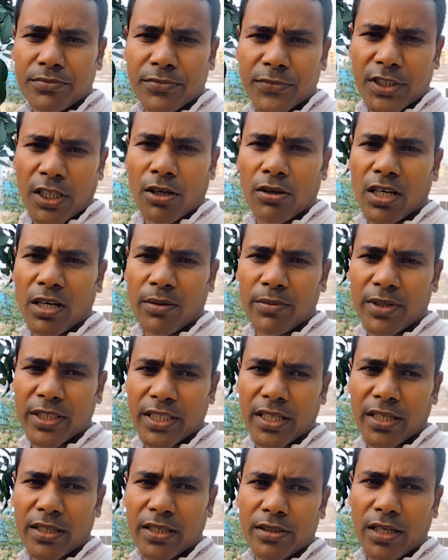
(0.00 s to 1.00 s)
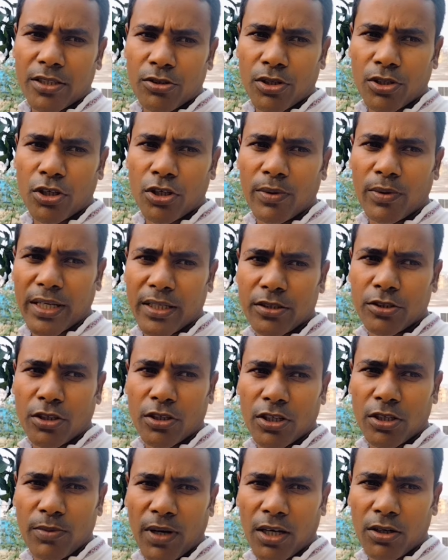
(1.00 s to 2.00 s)
তাহলে আমাদের আসলে সবারই
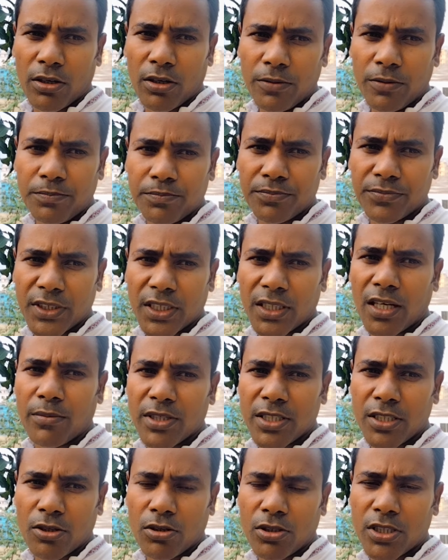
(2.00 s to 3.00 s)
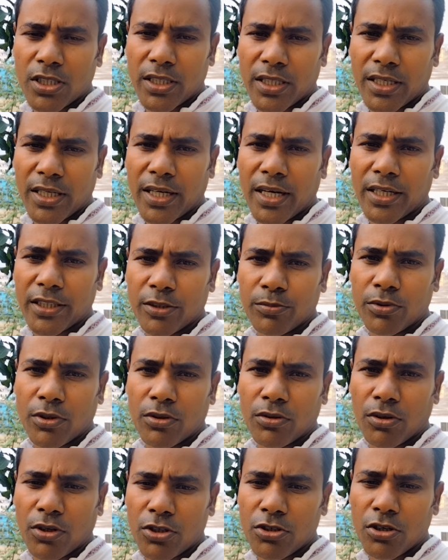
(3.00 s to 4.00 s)
জন্যই ভালো যেটা আমাদের অক্সিজেনের ঘাটতি পূরণ
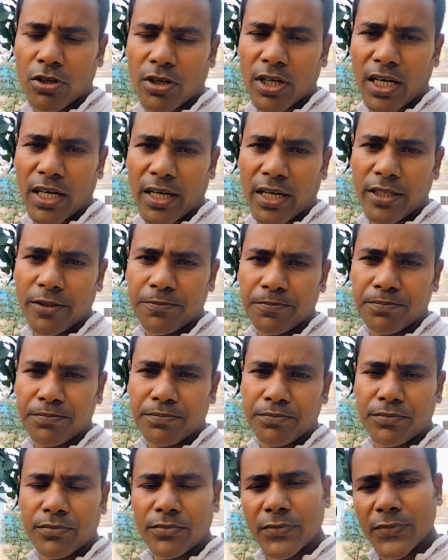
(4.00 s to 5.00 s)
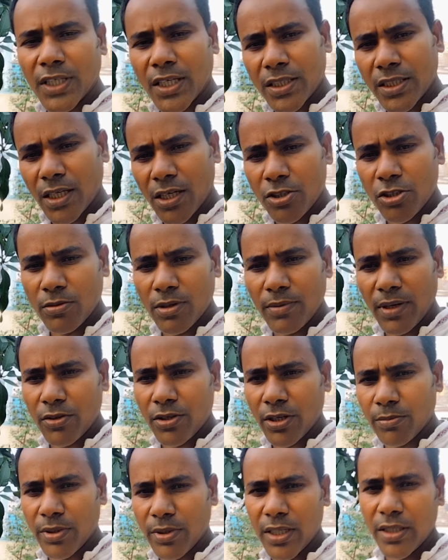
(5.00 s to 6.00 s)
করে শহর এলাকায় ইনশাল্লাহ সবাই ভালো
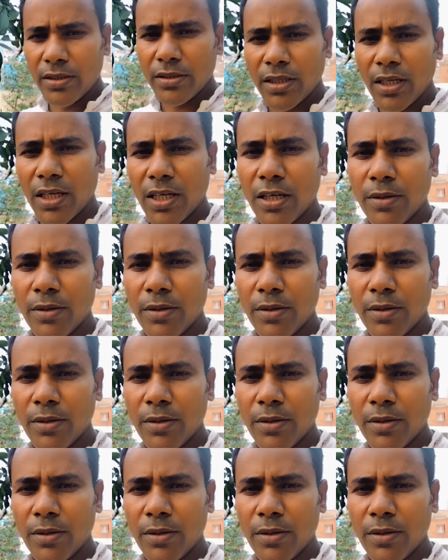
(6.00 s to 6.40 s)
থাকবেন আল্লাহ